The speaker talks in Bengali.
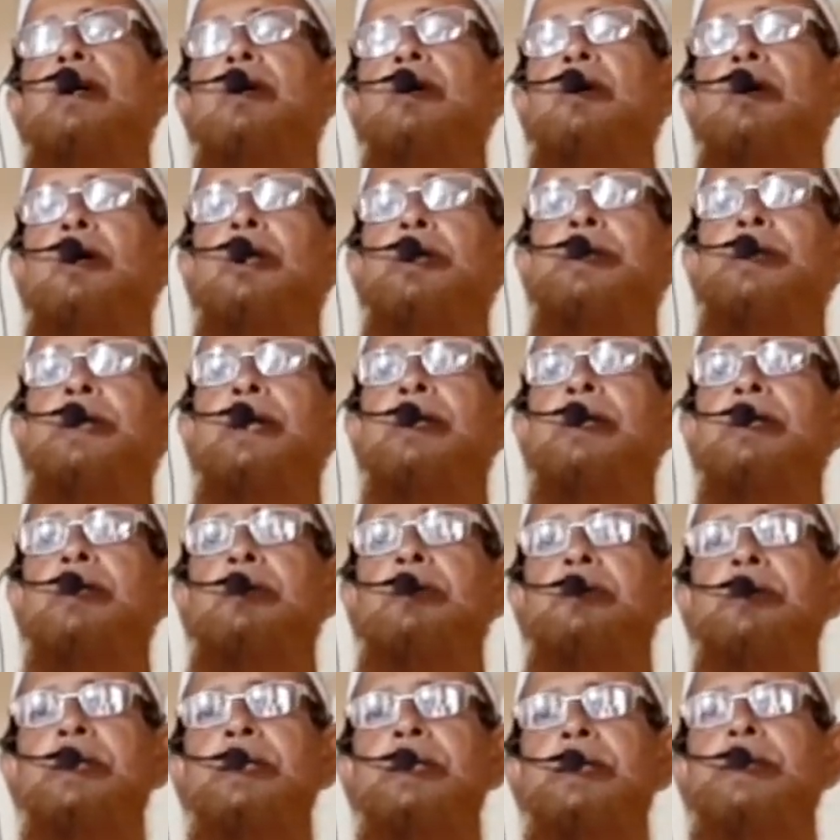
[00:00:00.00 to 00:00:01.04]
গরদানকে
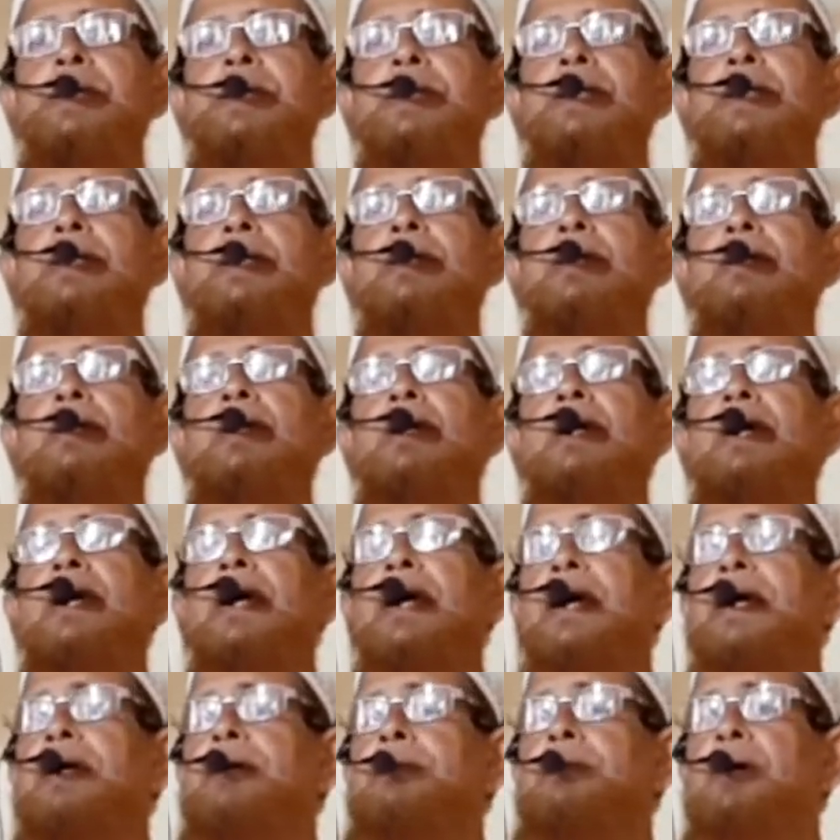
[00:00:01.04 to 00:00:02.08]
উড়িয়ে দিয়ে
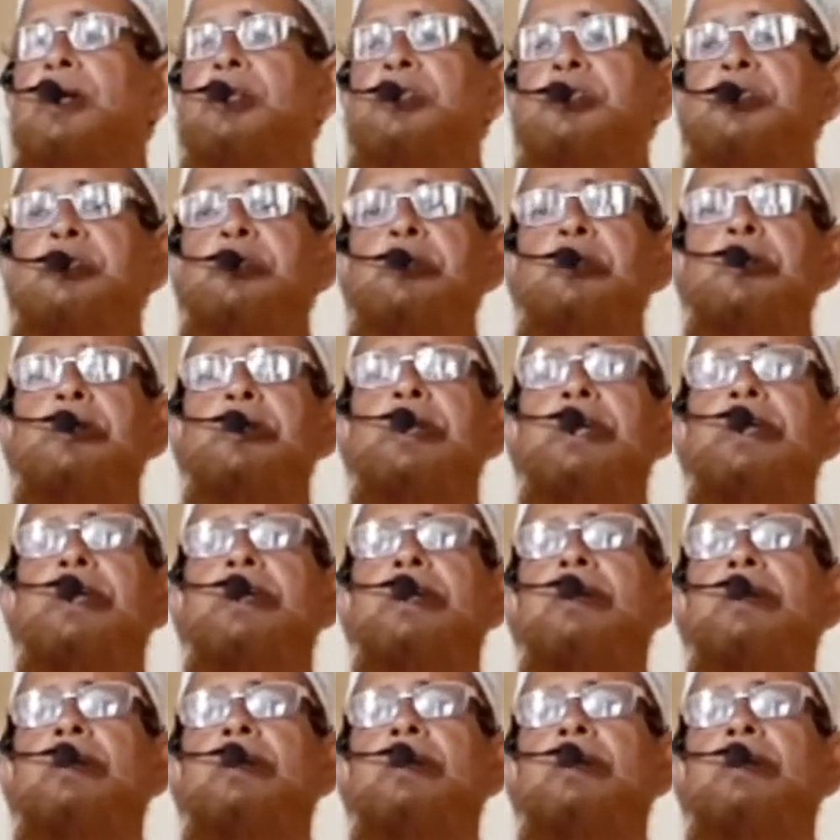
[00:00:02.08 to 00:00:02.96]
এই মাসগুলোকে